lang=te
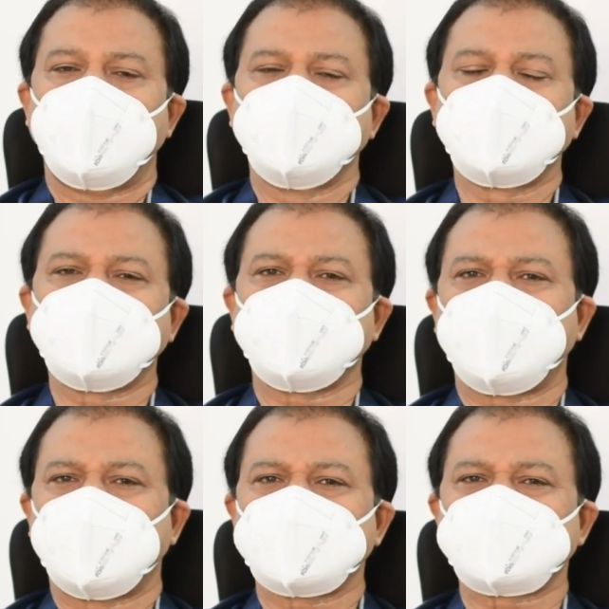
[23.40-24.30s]
ఎందుకంటే
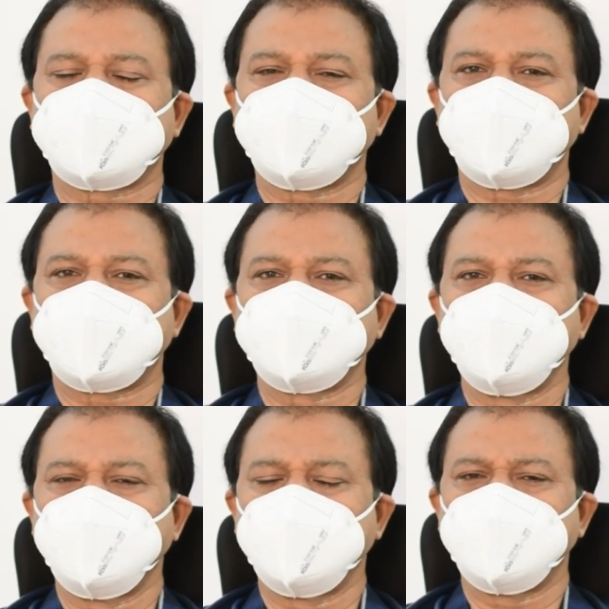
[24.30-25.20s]
మానసిక
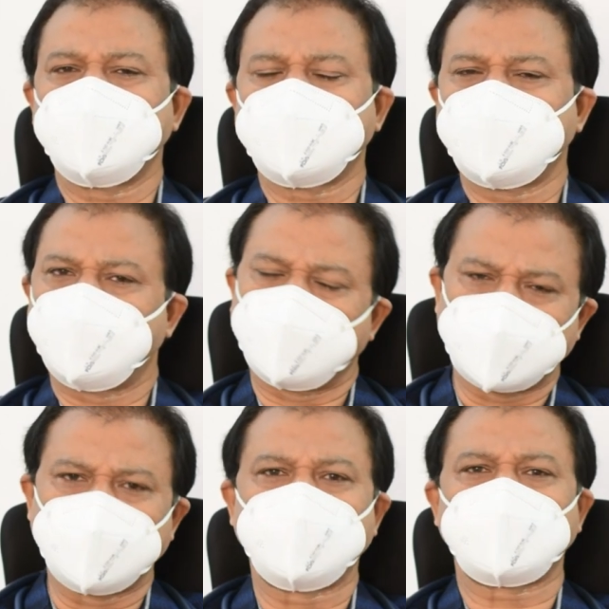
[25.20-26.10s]
వ్యాధులతో
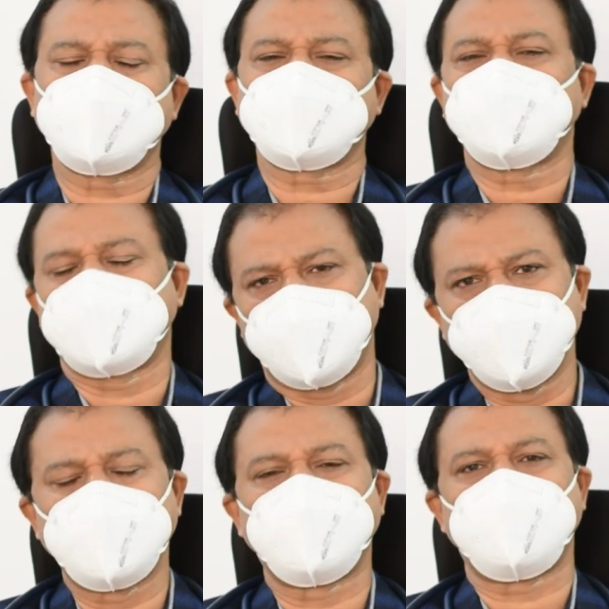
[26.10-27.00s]
మూఢనమ్మకాలతో ఒక
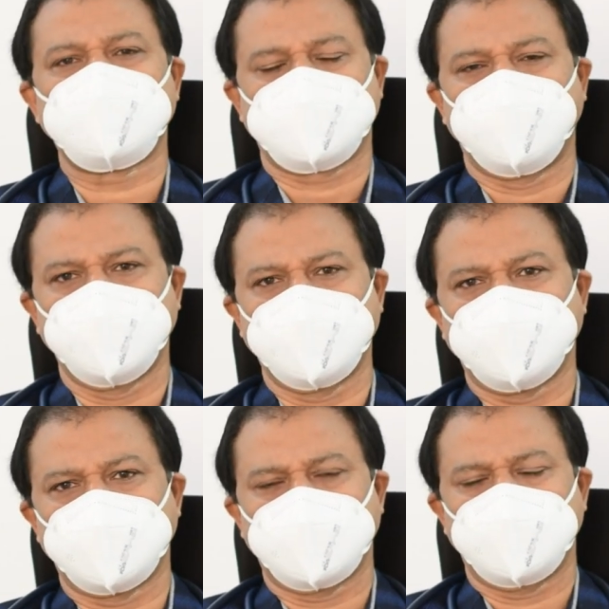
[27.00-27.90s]
అవినాభావ
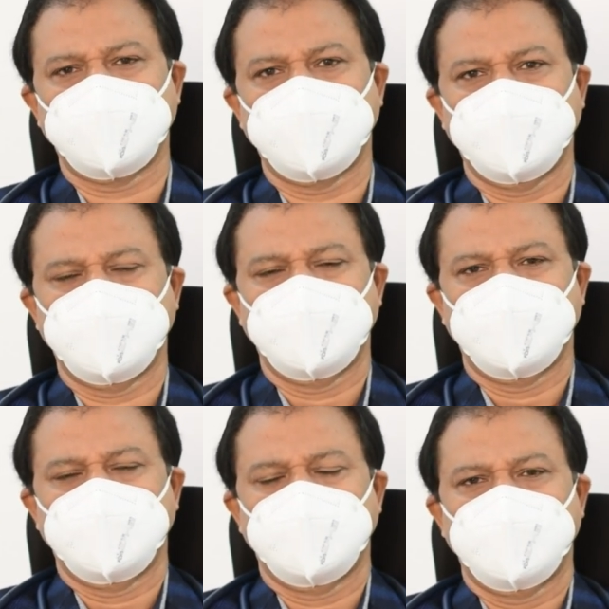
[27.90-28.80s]
సంబంధం ఉంది
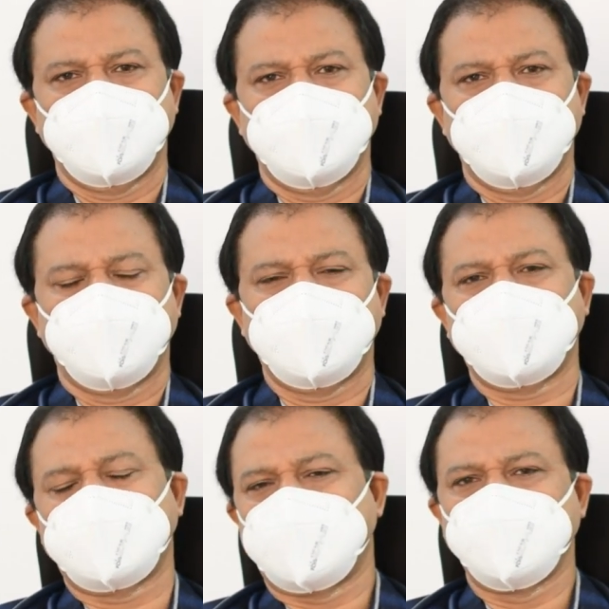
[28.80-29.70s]
మన
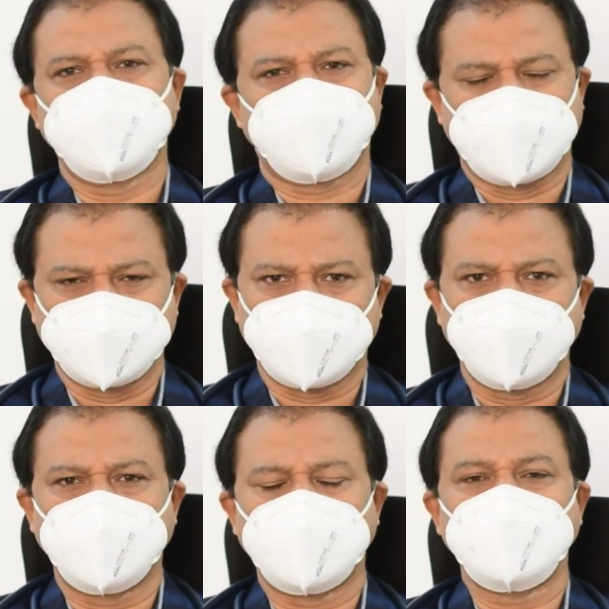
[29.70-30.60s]
గ్రామీణ
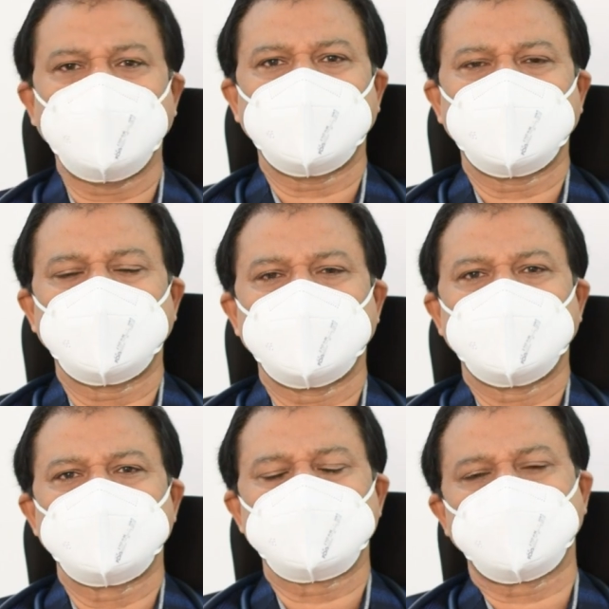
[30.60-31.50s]
ప్రాంతాల్లో కానీ
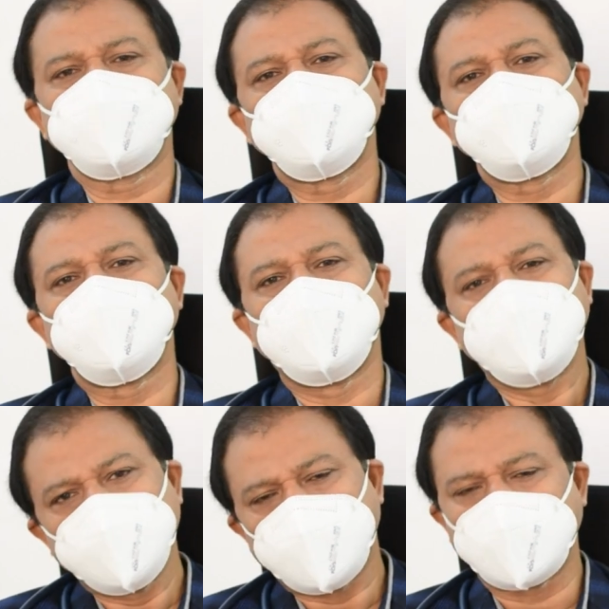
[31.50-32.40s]
చదువు
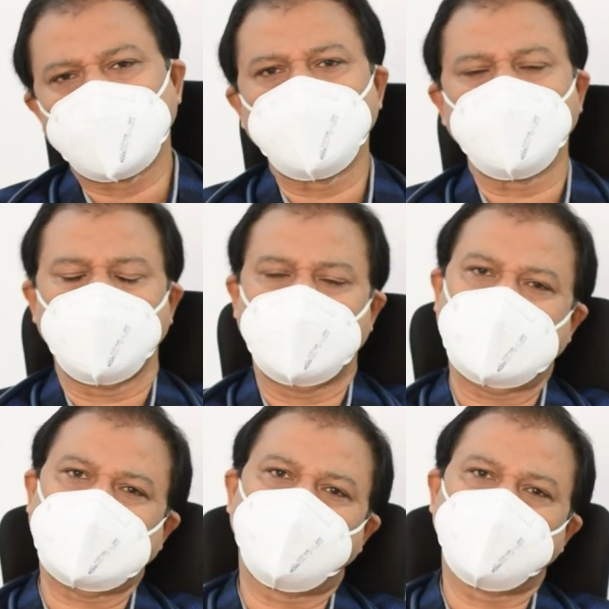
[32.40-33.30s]
లేని వాళ్ళల్లో
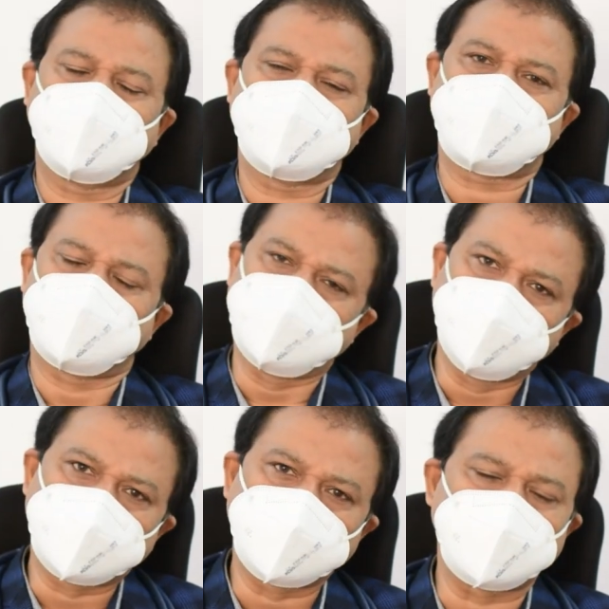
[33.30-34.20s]
లేకపోతే
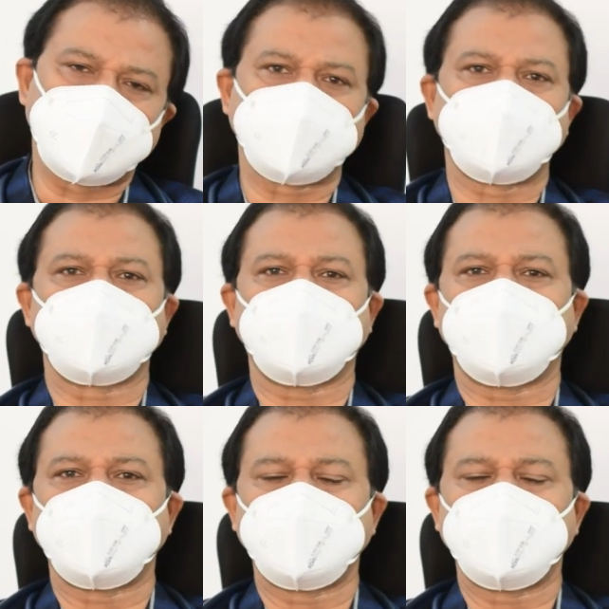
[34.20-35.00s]
చదువుకున్నా కూడా